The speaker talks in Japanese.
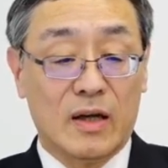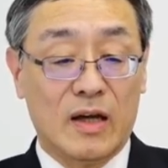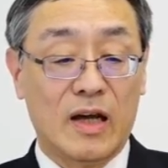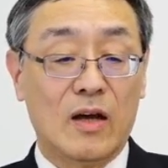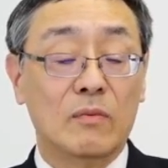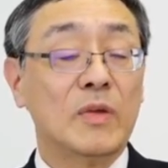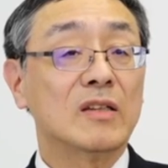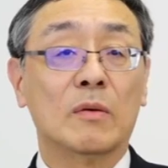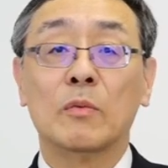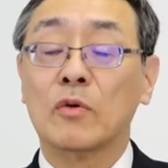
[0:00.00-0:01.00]
えー、
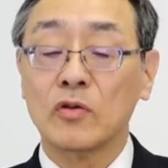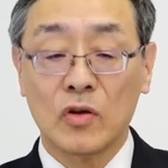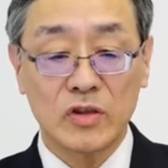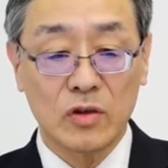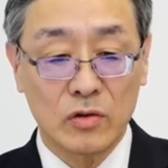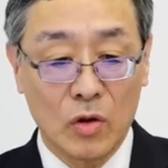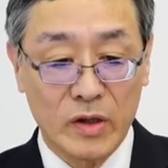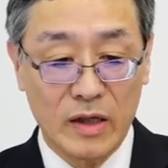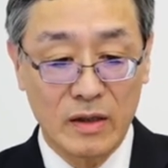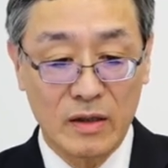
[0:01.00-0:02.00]
皆様もご存知の通
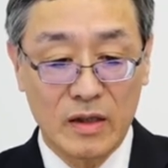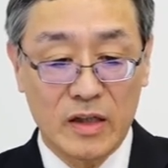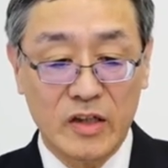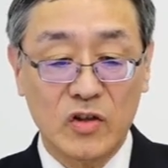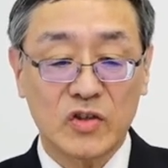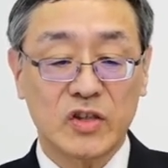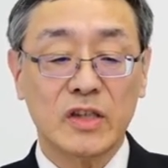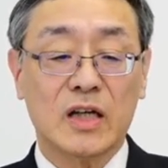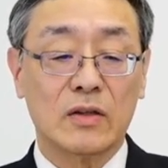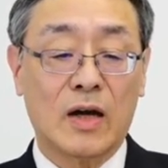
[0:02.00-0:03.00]
り技術
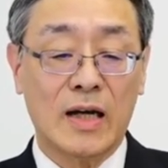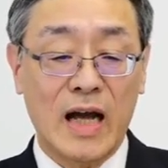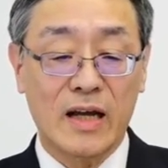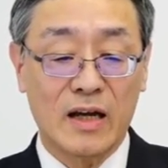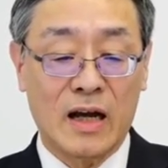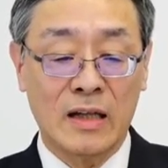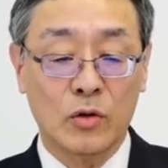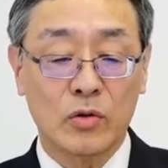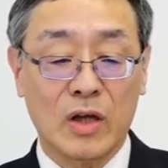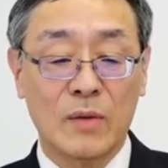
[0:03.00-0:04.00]
進化の早い半
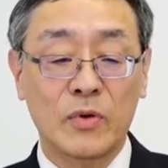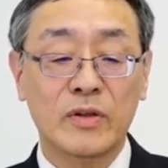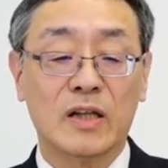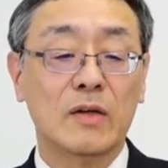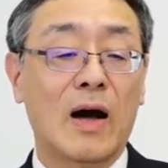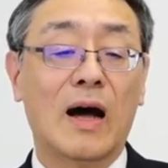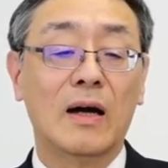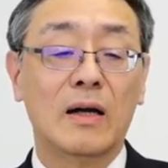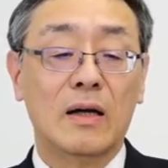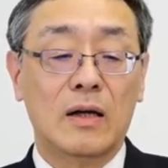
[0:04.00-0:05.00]
導体分野では
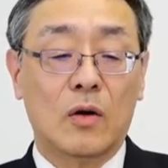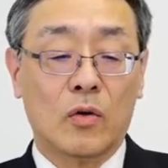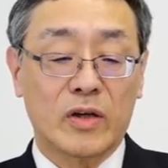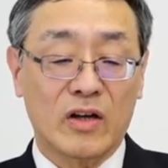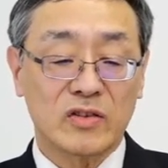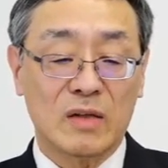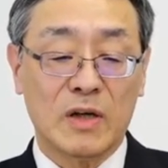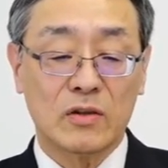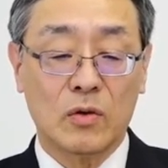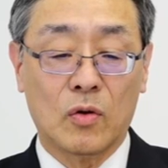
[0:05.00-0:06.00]
お客
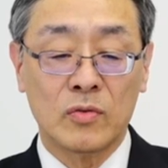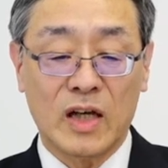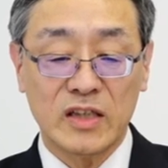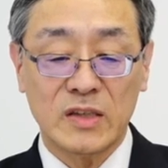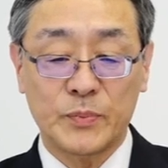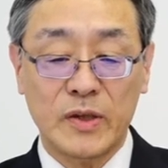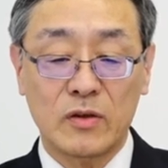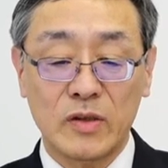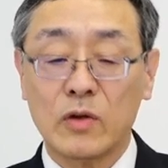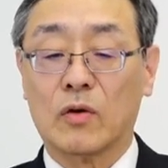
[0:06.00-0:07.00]
様と同じ
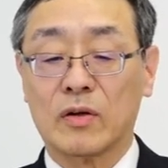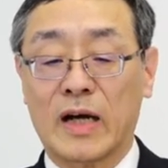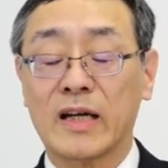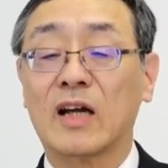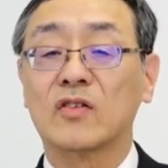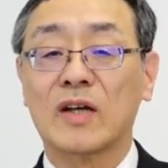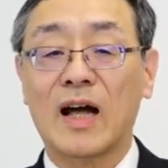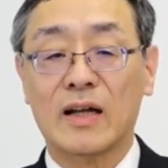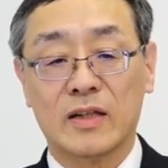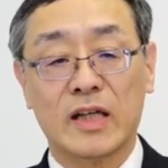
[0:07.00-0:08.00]
スピードでの開発
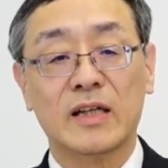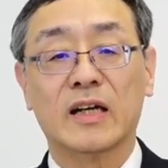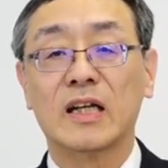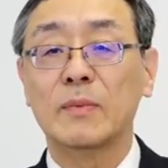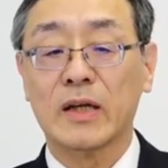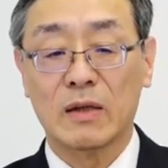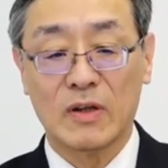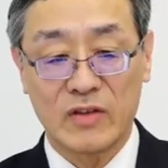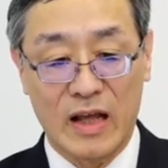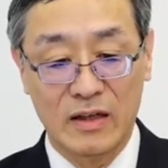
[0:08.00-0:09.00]
ができなければいけ
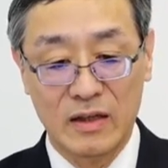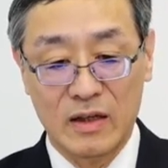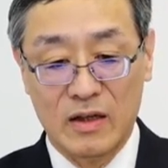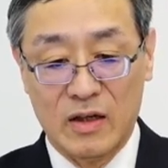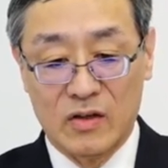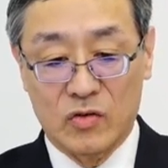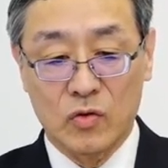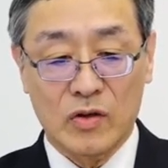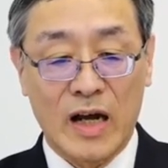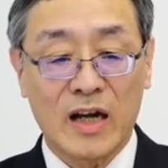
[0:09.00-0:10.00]
ませんそ
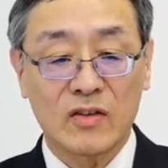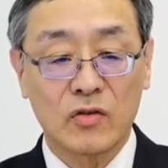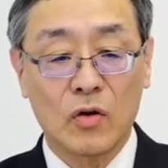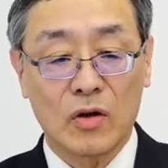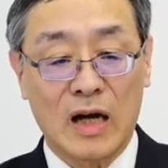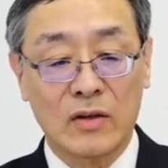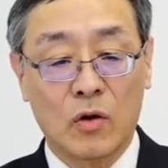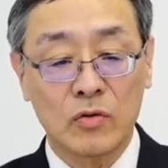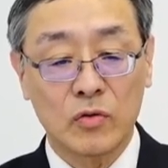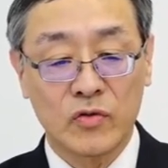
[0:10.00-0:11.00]
の開発を可
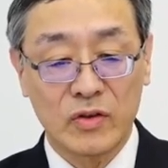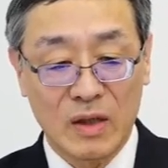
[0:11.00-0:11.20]
能とする